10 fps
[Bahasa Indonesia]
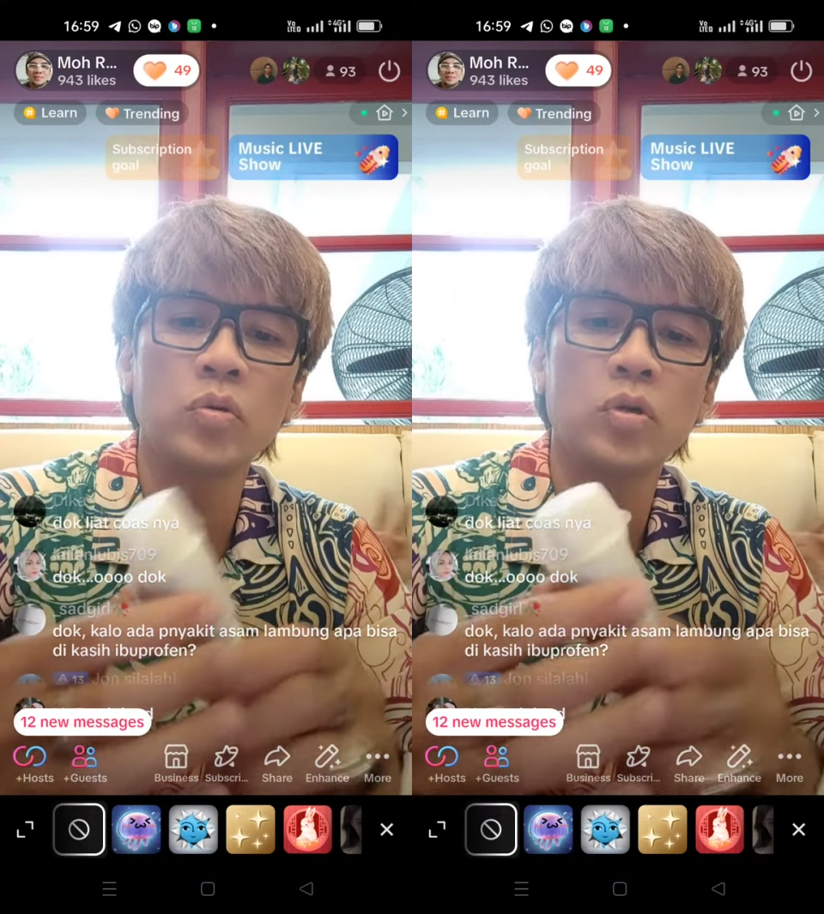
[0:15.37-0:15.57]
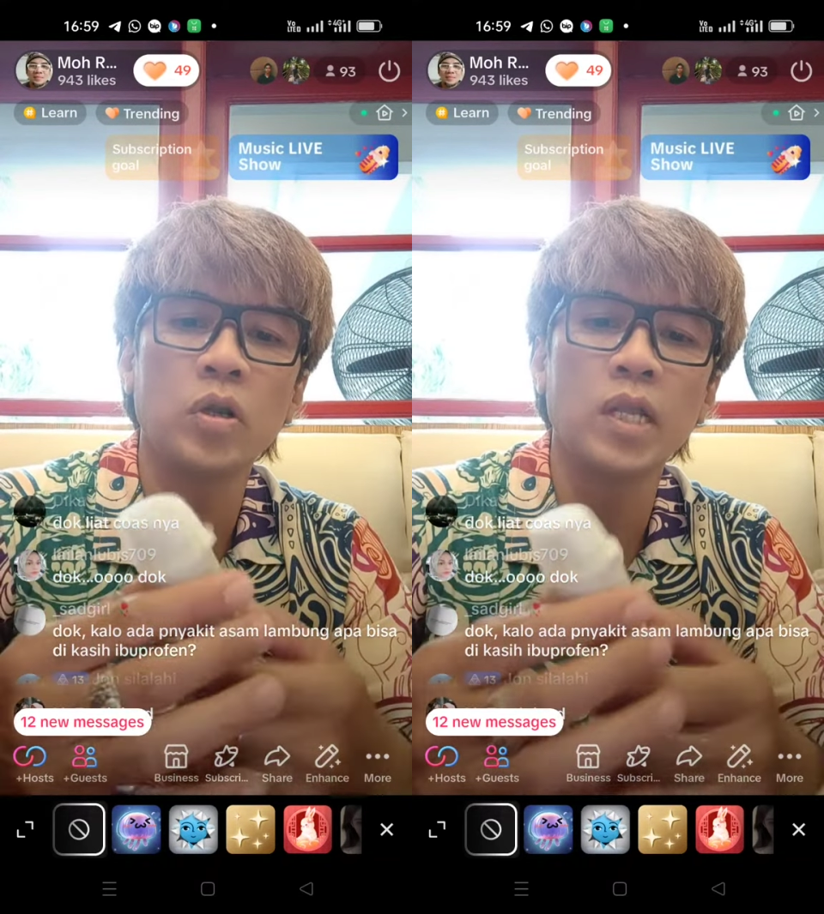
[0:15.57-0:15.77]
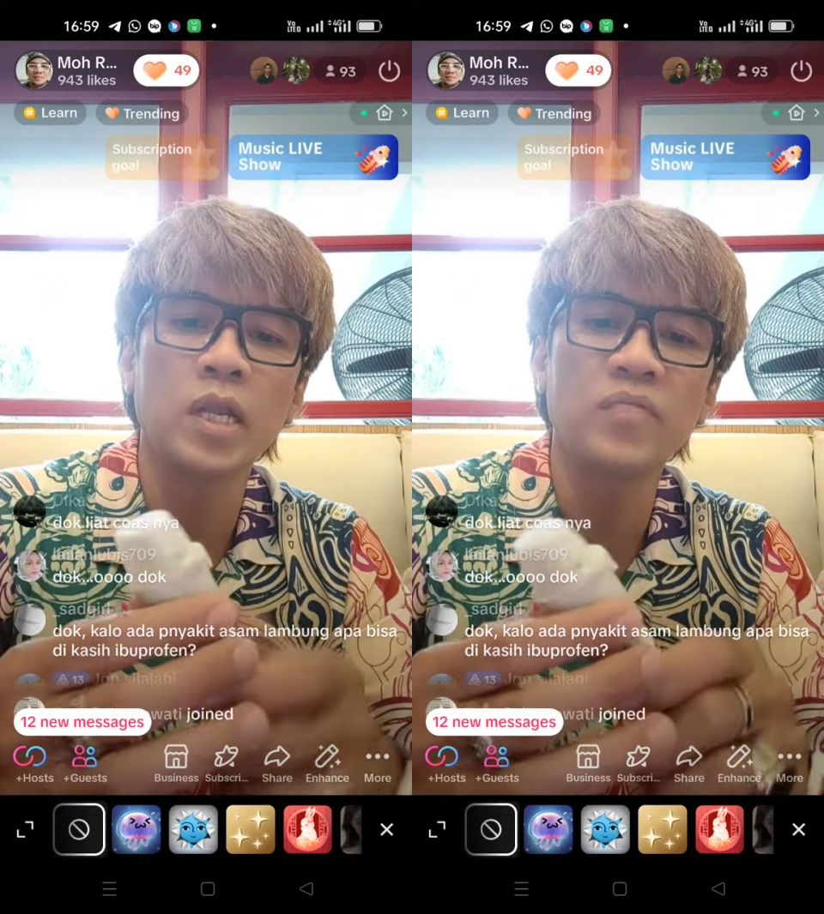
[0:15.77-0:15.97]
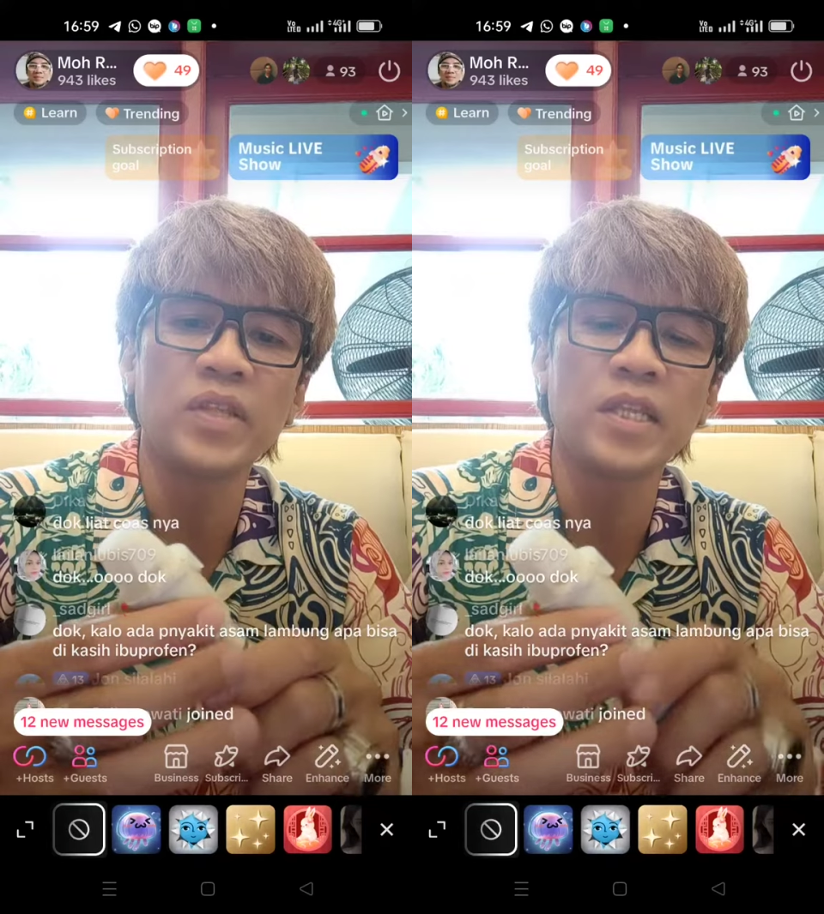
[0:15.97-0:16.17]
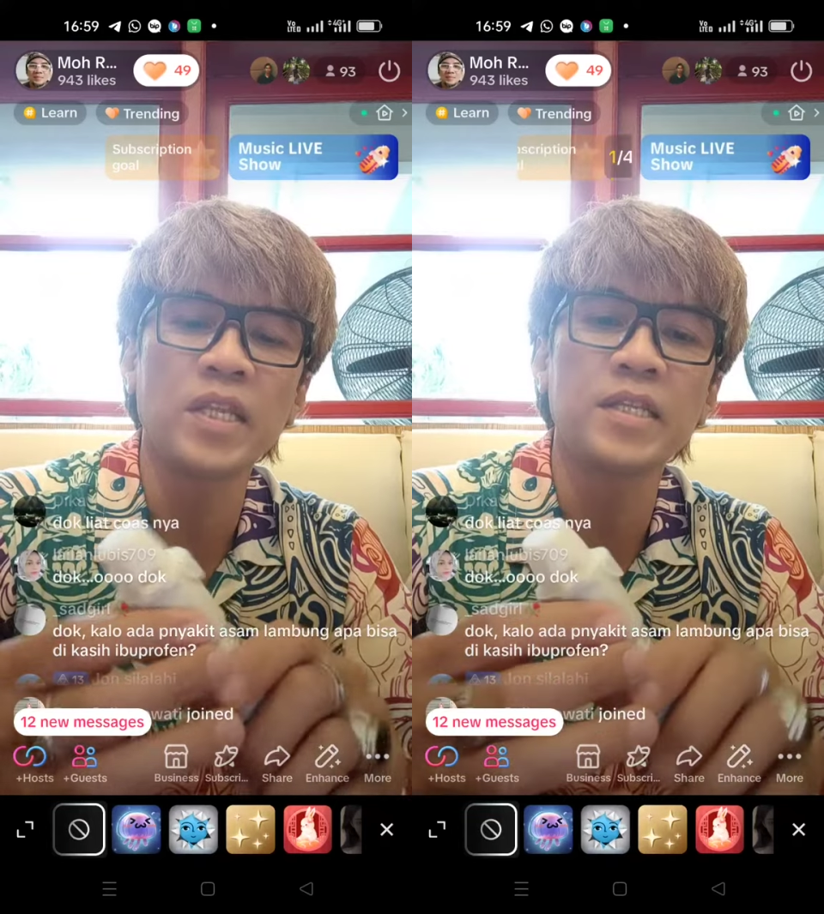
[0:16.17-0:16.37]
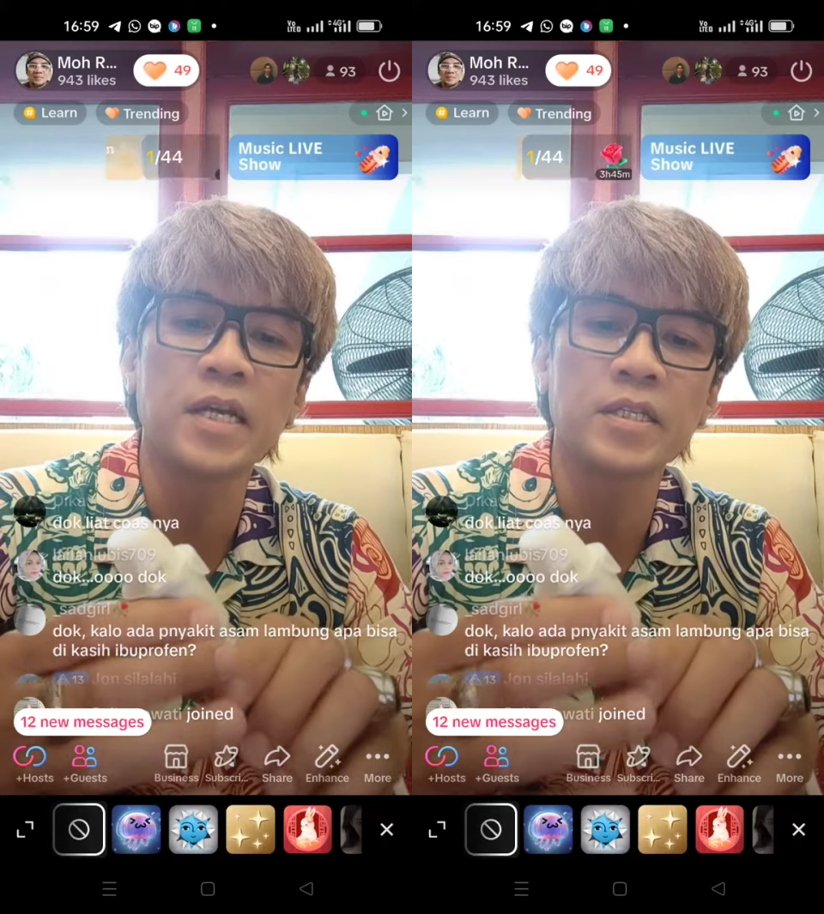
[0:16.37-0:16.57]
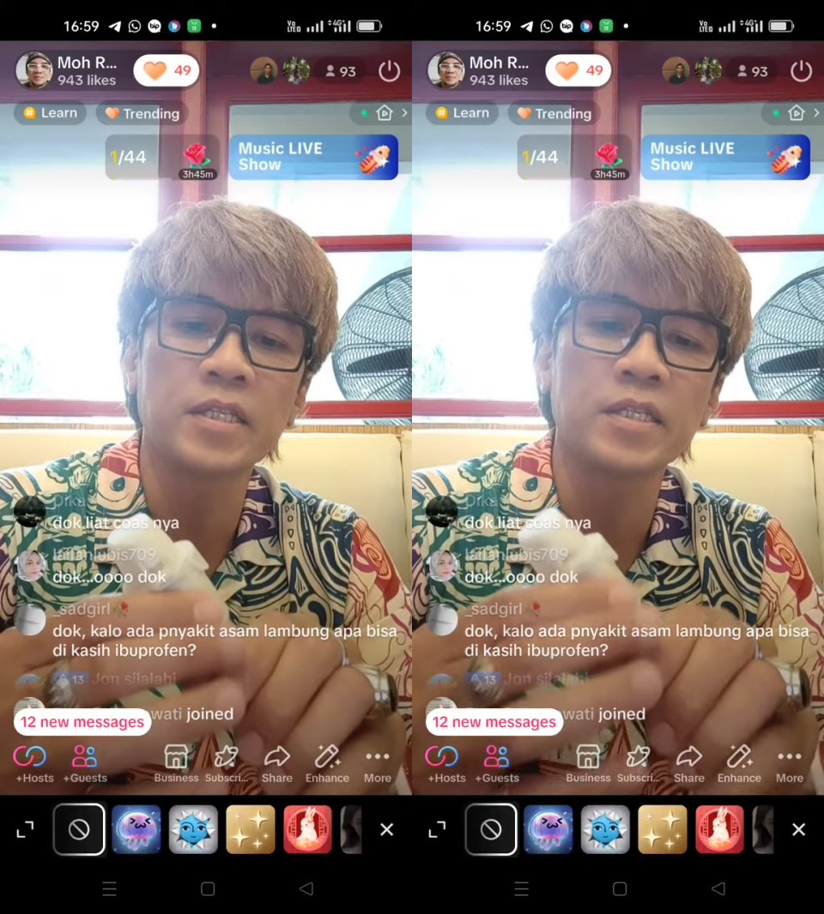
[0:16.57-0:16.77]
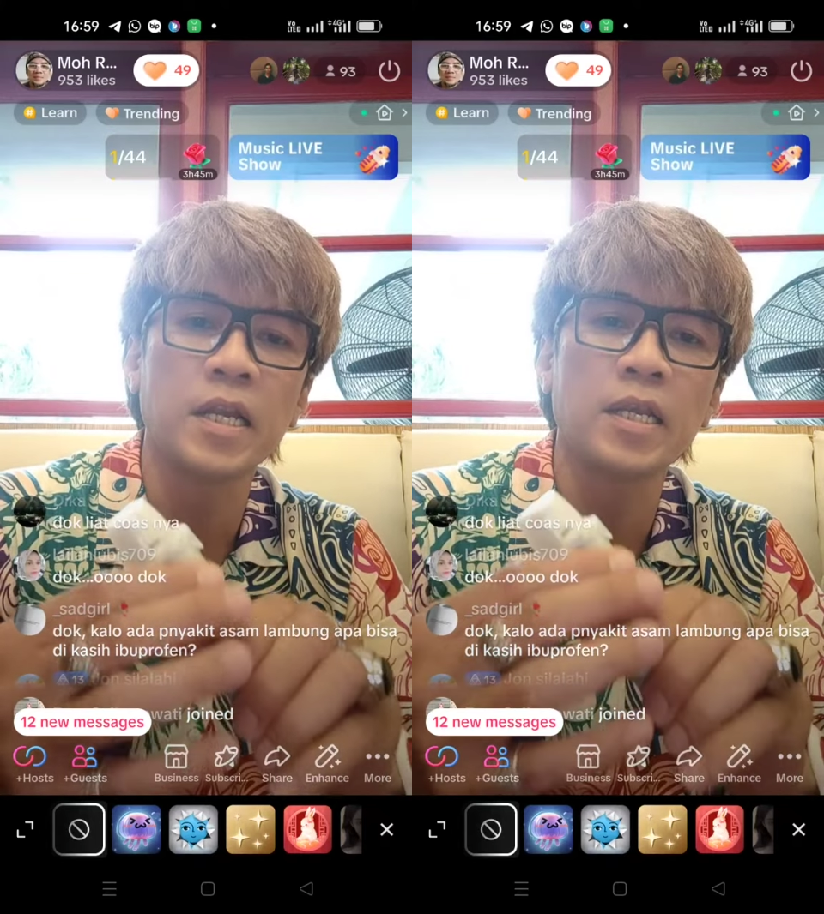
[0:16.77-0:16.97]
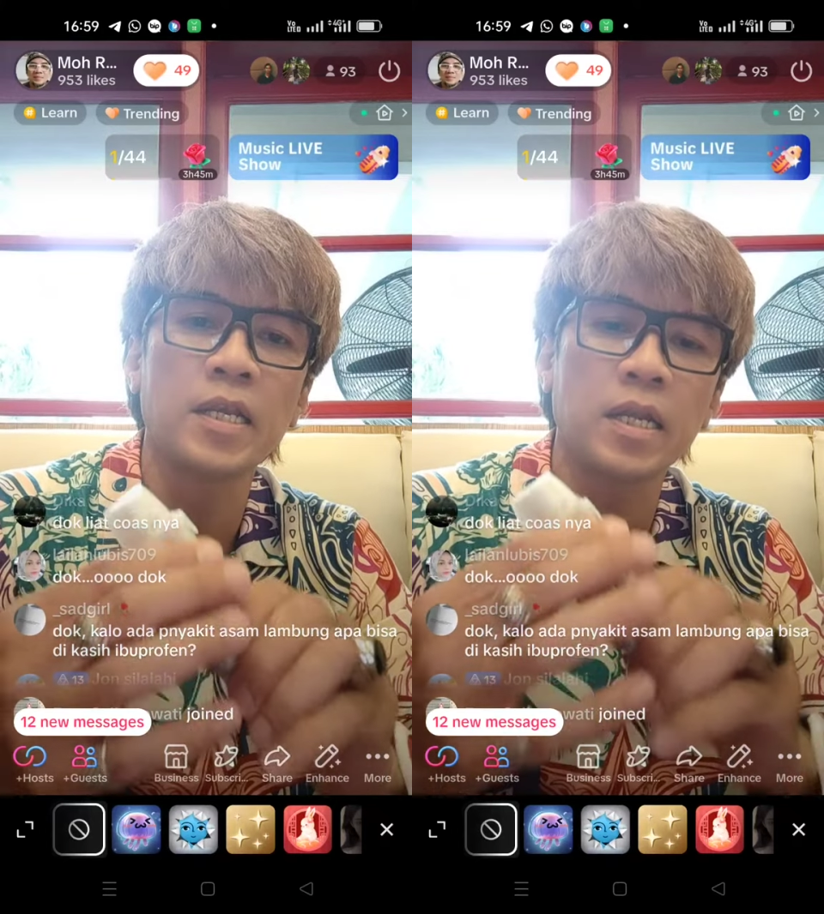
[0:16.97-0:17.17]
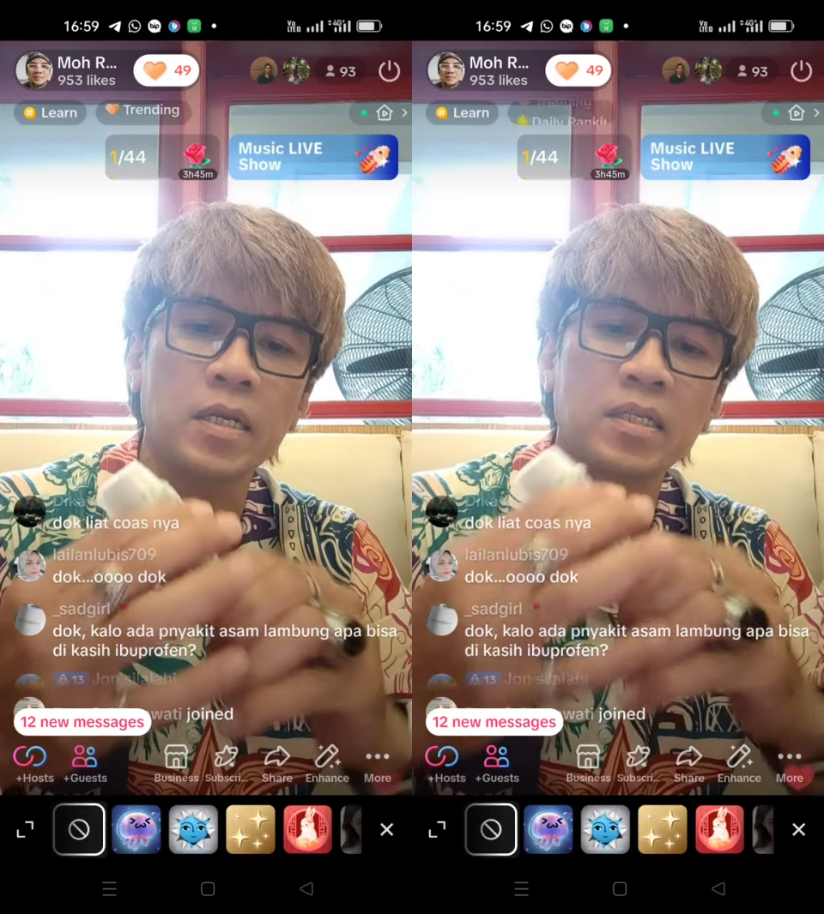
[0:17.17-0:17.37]
kalau lihat VT ini jangan sekali
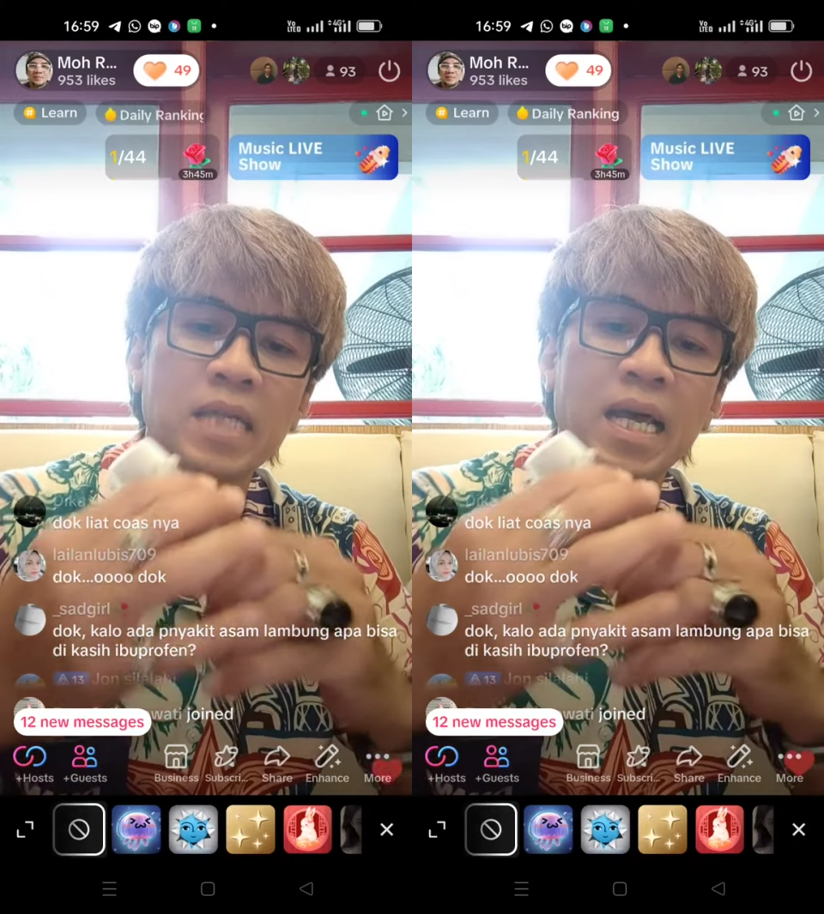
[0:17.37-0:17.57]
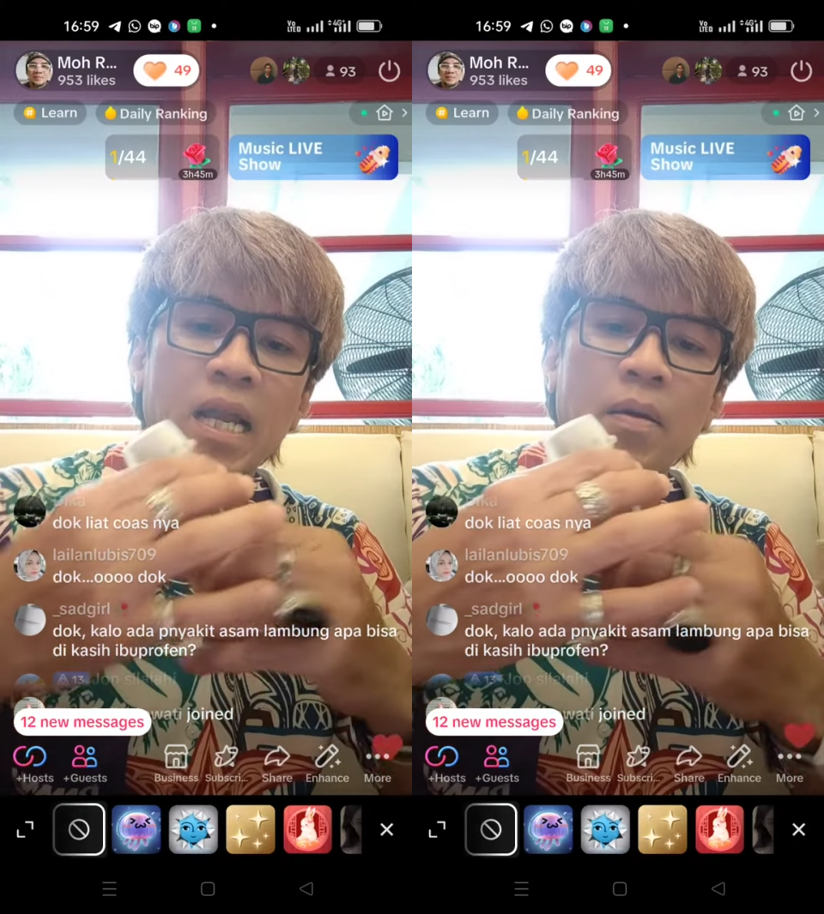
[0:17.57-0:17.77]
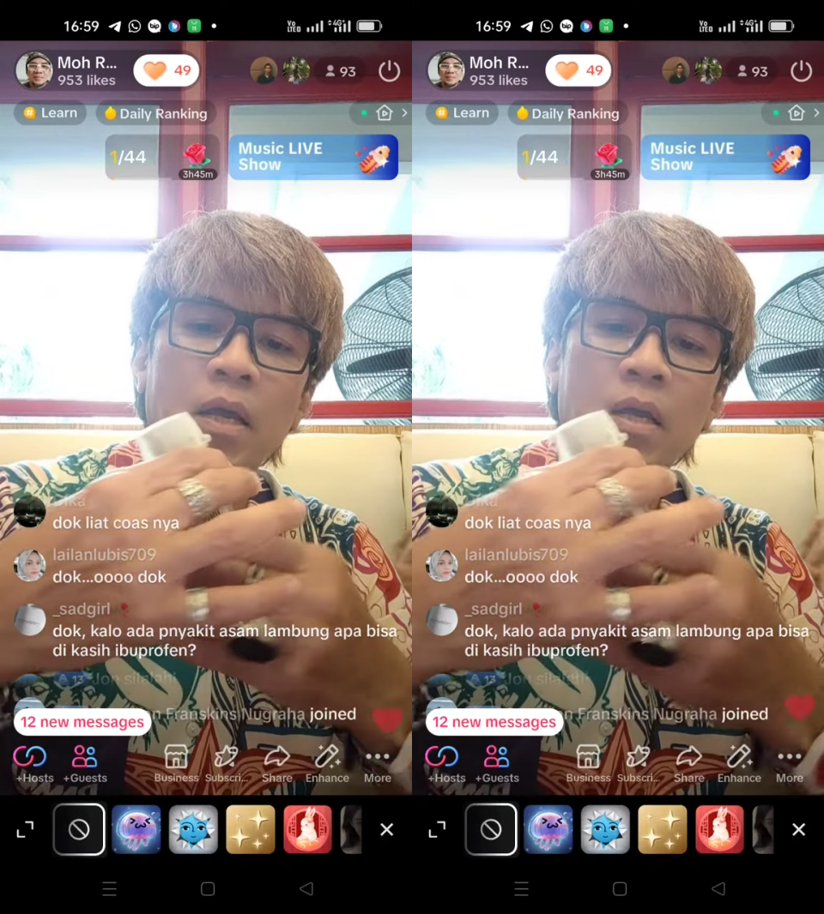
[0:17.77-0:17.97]
kalian salah